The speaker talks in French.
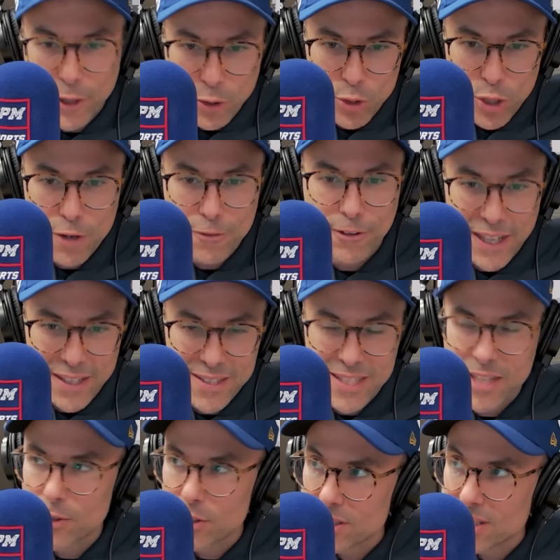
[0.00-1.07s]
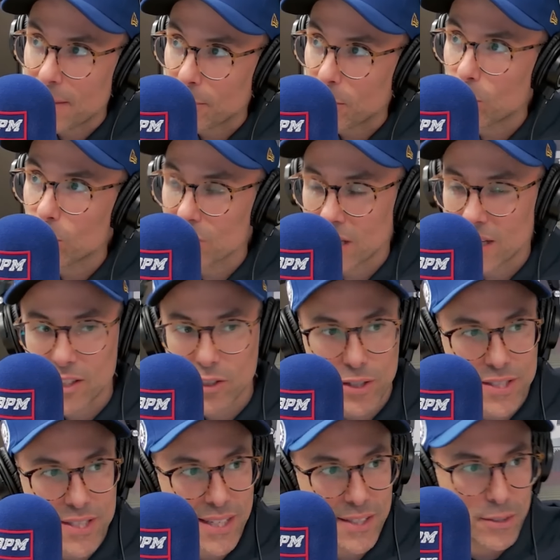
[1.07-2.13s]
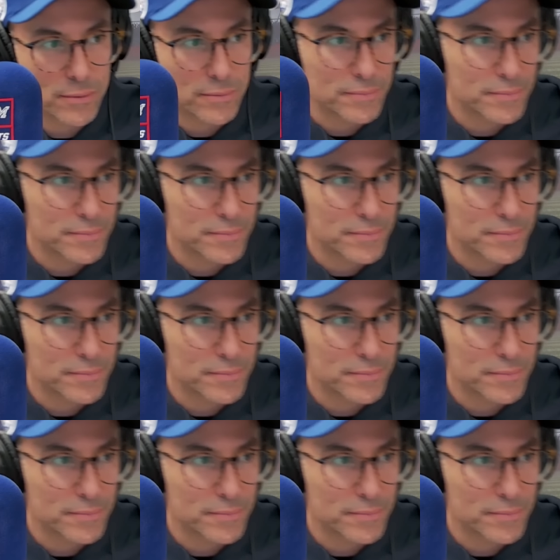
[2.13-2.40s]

une offre à Steven Stamkos dans l'entre-saison?